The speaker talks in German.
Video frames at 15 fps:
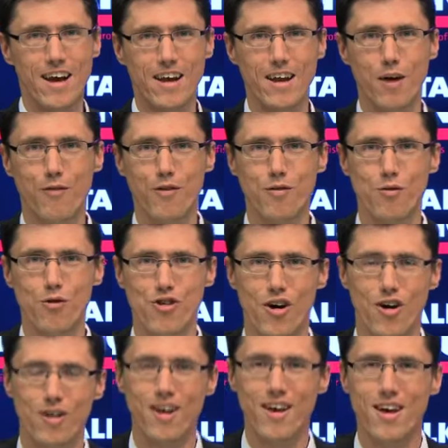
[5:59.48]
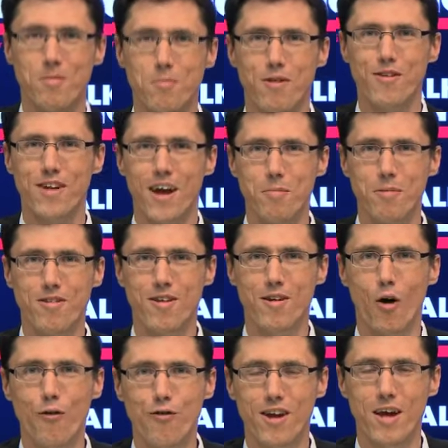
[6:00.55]
Danke Ihnen auch fürs Zuschauen. Mal wieder ein
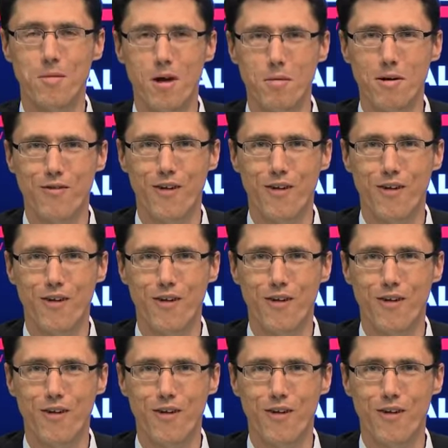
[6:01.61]
bisschen Off-Thema